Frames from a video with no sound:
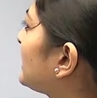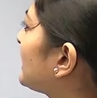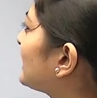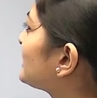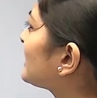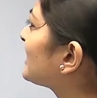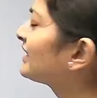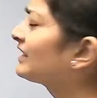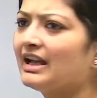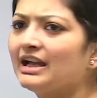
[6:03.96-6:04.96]
कैसे
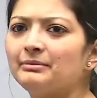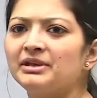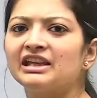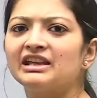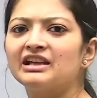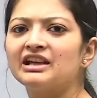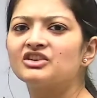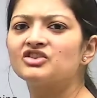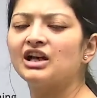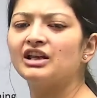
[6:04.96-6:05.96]
करते हैं हम इनकी
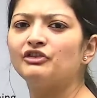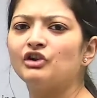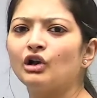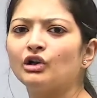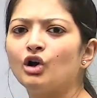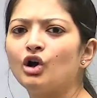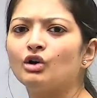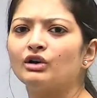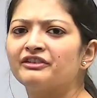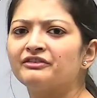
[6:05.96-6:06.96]
रिडक्शन वी ऑल
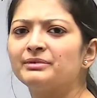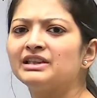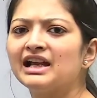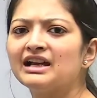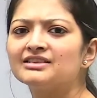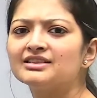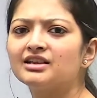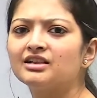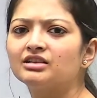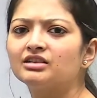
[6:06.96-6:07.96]
नो गिव मी दी आंसर